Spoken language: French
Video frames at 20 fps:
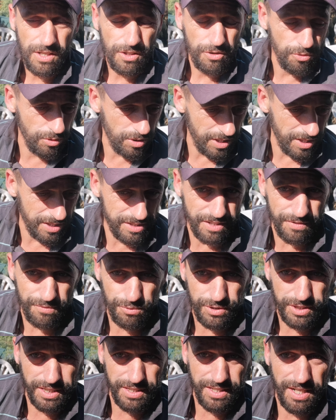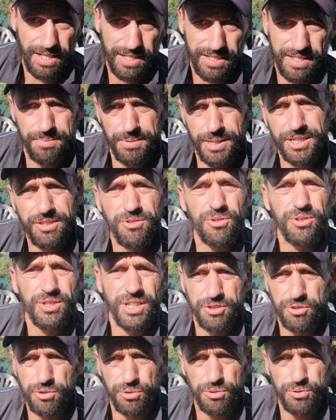Donc là, tu as vu, c'était la cabane, on
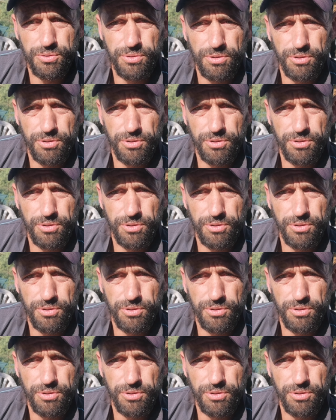a tenu,